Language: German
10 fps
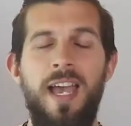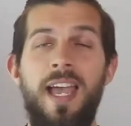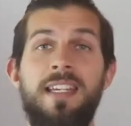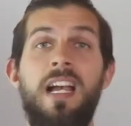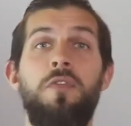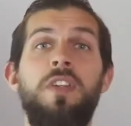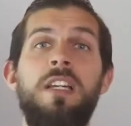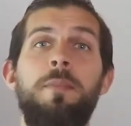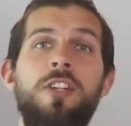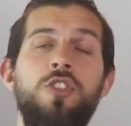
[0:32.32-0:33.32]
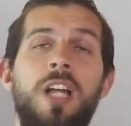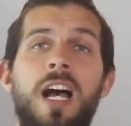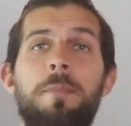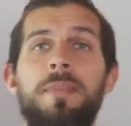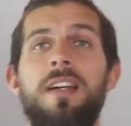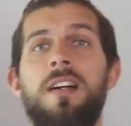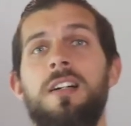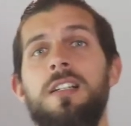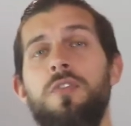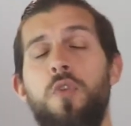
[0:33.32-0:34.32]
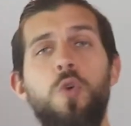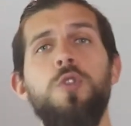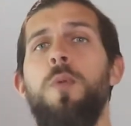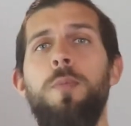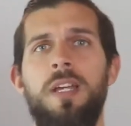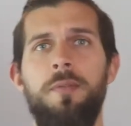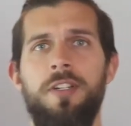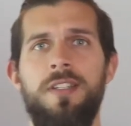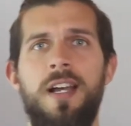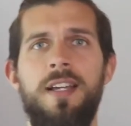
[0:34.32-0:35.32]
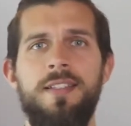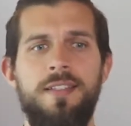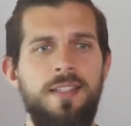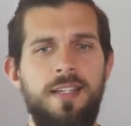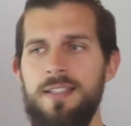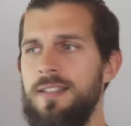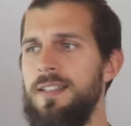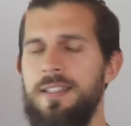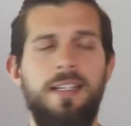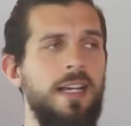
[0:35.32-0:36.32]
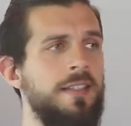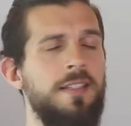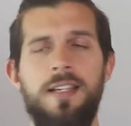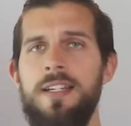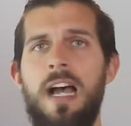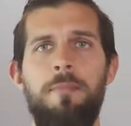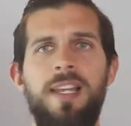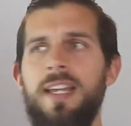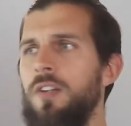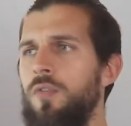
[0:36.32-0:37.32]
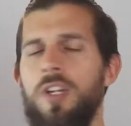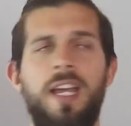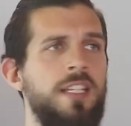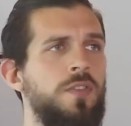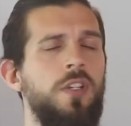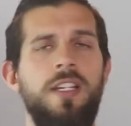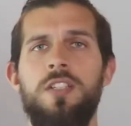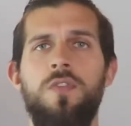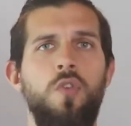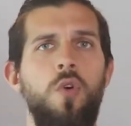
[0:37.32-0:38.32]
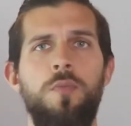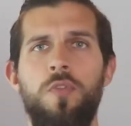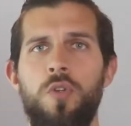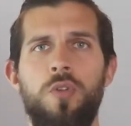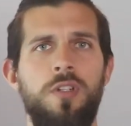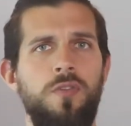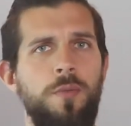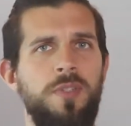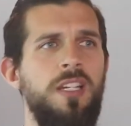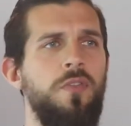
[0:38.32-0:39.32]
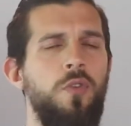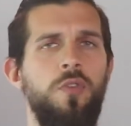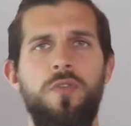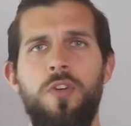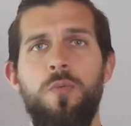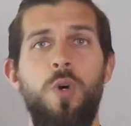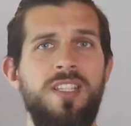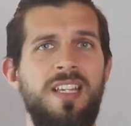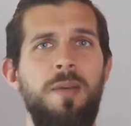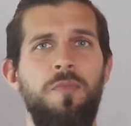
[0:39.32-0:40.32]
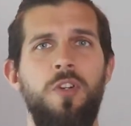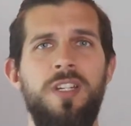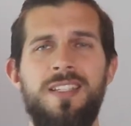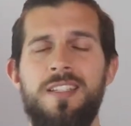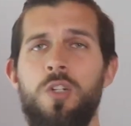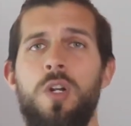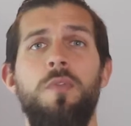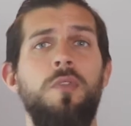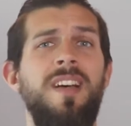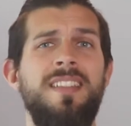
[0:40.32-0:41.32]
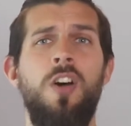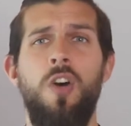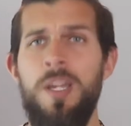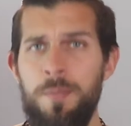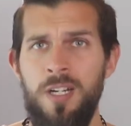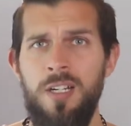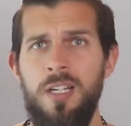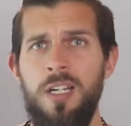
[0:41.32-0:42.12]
Hey, ja, viele Menschen haben ja äh, Fokusprobleme. Das heißt, sie lassen sich die ganze Zeit ablenken von rechts, von links, von oben, von unten, vom Telefon, von WhatsApp, von Instagram, von was auch immer